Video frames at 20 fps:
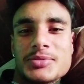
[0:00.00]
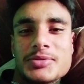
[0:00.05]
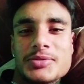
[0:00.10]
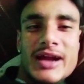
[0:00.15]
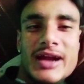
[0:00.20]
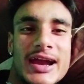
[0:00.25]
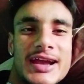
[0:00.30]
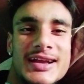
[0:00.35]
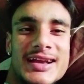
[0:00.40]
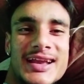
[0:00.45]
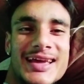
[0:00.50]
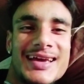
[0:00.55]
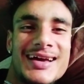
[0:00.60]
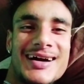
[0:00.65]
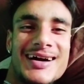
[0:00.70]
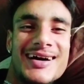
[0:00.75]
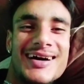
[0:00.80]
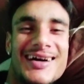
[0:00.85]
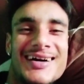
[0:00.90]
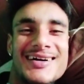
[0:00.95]
फ्राइडे
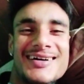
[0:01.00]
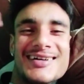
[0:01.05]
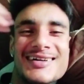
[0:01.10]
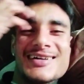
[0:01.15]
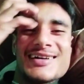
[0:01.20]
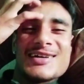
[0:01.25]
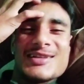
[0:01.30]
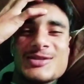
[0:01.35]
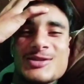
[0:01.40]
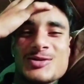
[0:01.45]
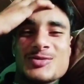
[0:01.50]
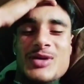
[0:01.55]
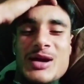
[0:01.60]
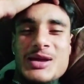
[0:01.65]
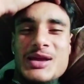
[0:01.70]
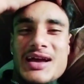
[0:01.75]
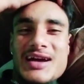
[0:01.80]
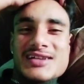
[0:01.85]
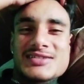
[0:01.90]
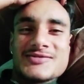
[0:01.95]
आ तो
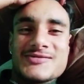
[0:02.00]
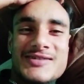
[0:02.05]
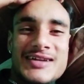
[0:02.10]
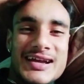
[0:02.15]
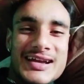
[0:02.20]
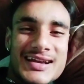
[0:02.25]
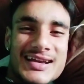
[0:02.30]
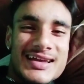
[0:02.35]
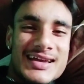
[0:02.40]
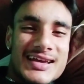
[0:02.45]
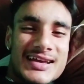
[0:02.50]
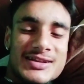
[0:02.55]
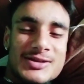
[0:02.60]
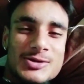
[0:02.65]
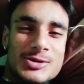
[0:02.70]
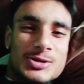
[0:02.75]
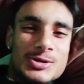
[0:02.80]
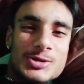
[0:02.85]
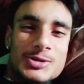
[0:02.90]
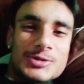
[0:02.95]
भाई आज फ्राइडे है
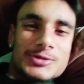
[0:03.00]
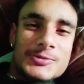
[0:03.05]
तो